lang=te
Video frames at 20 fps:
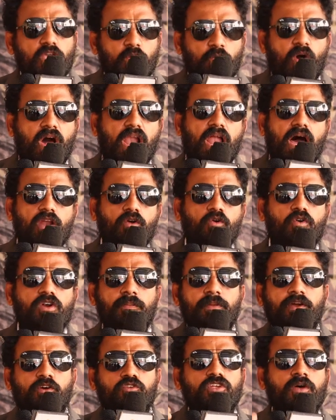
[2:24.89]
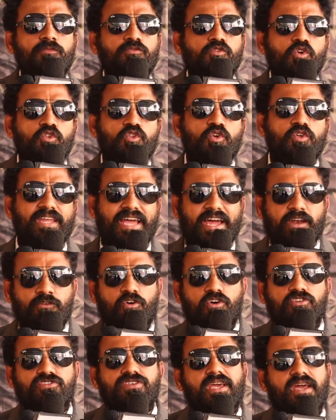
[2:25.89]
ఇవ్వాలా అనుకుంటే మీకు సంస్కృతి ఉంది
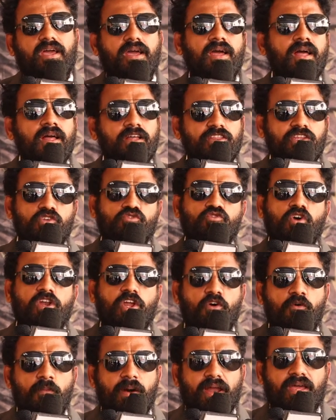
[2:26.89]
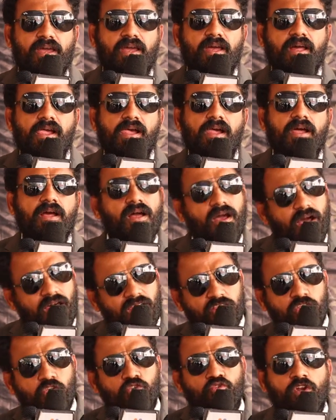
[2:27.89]
ఎన్ఓసీ తీసుకొని ఇవ్వమని
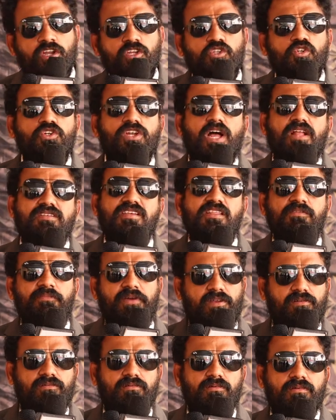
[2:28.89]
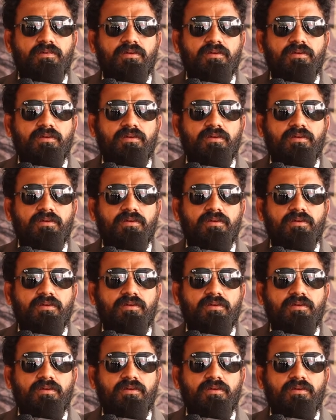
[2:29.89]
అలా తీసుకొని ఇచ్చి ఉండాల్సింది మీరు